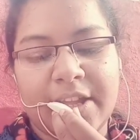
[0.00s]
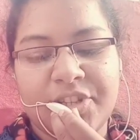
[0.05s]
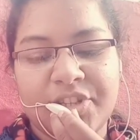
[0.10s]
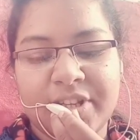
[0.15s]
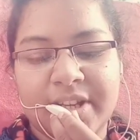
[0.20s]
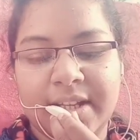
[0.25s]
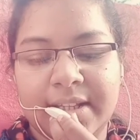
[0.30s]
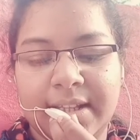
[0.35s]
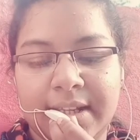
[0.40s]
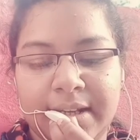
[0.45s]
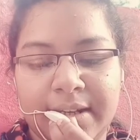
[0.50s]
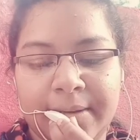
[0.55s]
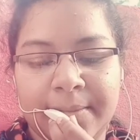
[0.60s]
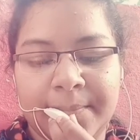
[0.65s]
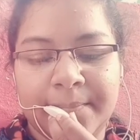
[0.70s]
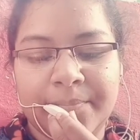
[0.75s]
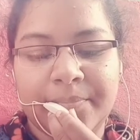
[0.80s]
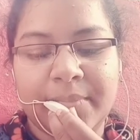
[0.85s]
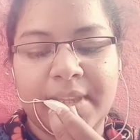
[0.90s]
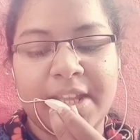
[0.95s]
आज के
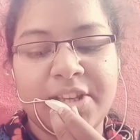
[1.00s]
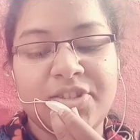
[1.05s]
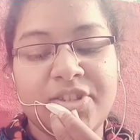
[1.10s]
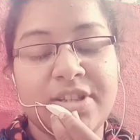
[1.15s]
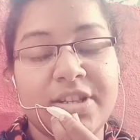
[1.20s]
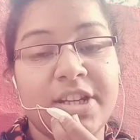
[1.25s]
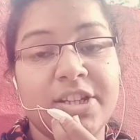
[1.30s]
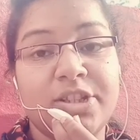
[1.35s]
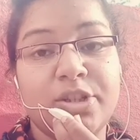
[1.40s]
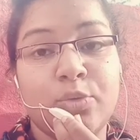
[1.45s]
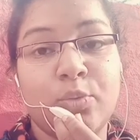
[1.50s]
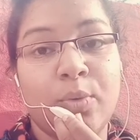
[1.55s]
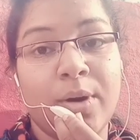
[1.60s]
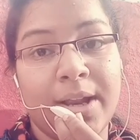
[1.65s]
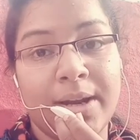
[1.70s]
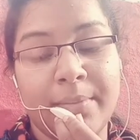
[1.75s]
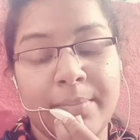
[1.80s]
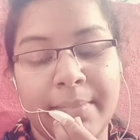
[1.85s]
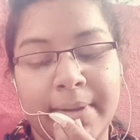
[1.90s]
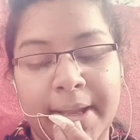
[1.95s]
दिन
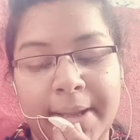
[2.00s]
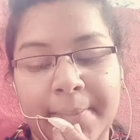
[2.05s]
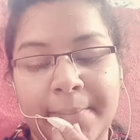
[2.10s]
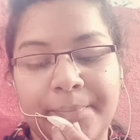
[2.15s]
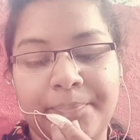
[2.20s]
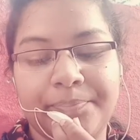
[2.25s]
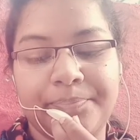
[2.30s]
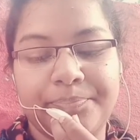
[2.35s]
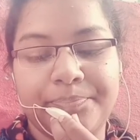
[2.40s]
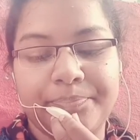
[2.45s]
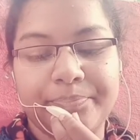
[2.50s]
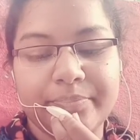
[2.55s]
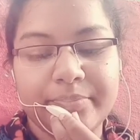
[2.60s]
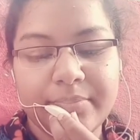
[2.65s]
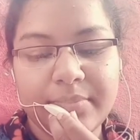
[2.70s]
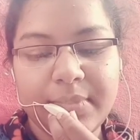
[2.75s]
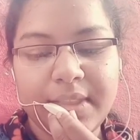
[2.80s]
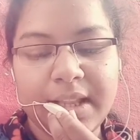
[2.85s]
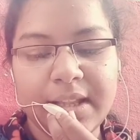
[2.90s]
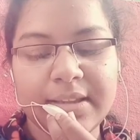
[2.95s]
1991 में
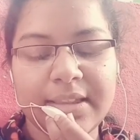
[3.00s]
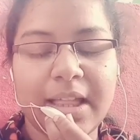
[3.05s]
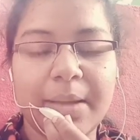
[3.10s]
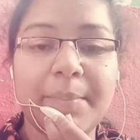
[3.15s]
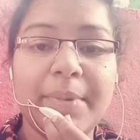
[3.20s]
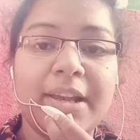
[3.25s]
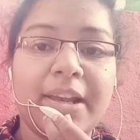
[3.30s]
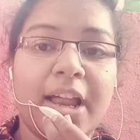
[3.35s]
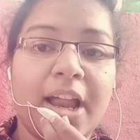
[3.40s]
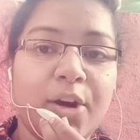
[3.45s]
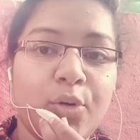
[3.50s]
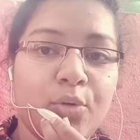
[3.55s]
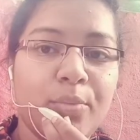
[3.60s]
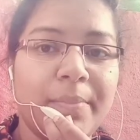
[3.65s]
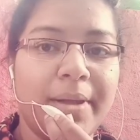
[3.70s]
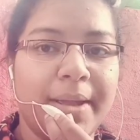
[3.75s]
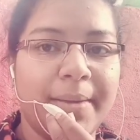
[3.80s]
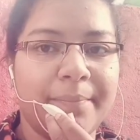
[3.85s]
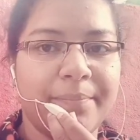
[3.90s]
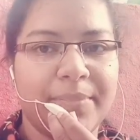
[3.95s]

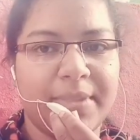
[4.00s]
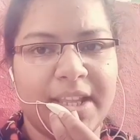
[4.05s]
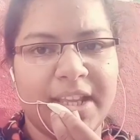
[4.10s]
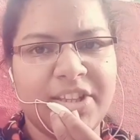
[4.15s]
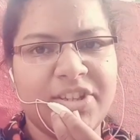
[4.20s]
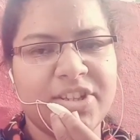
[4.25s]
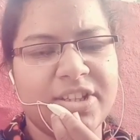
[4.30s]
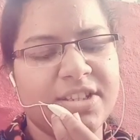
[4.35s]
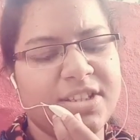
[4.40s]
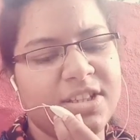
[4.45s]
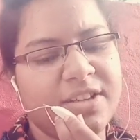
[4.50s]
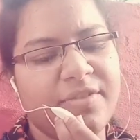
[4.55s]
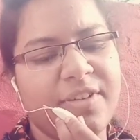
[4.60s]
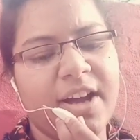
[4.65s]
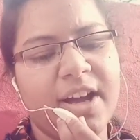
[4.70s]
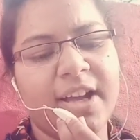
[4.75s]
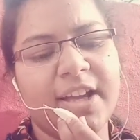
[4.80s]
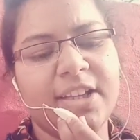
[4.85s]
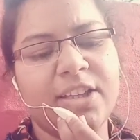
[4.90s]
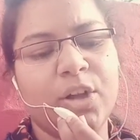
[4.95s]
तमिलनाडु में एक
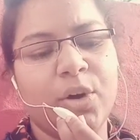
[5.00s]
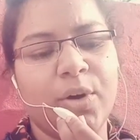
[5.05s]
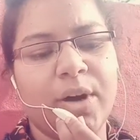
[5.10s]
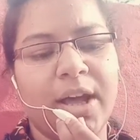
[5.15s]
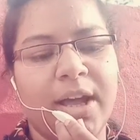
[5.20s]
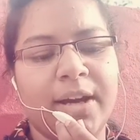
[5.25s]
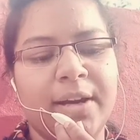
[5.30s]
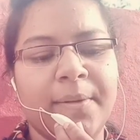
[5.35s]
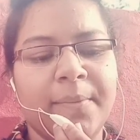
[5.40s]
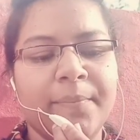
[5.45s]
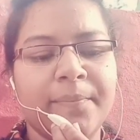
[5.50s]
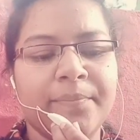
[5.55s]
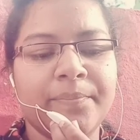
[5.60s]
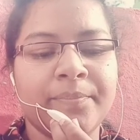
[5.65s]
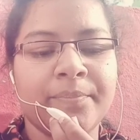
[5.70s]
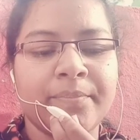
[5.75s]
जनसभा के दौरान